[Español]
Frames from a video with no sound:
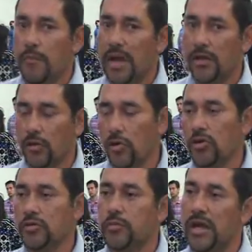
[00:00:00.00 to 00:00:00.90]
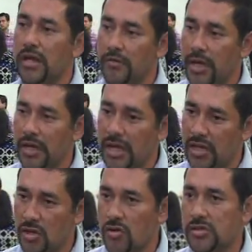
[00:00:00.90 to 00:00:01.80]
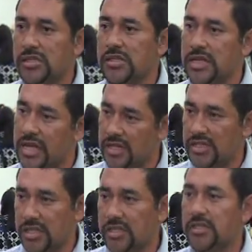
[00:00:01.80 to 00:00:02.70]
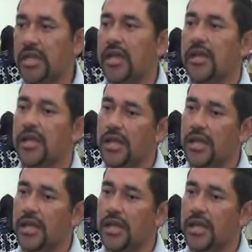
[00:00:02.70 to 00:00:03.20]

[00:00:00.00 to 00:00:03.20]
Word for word: Para todos, para que vean que Dios sí existe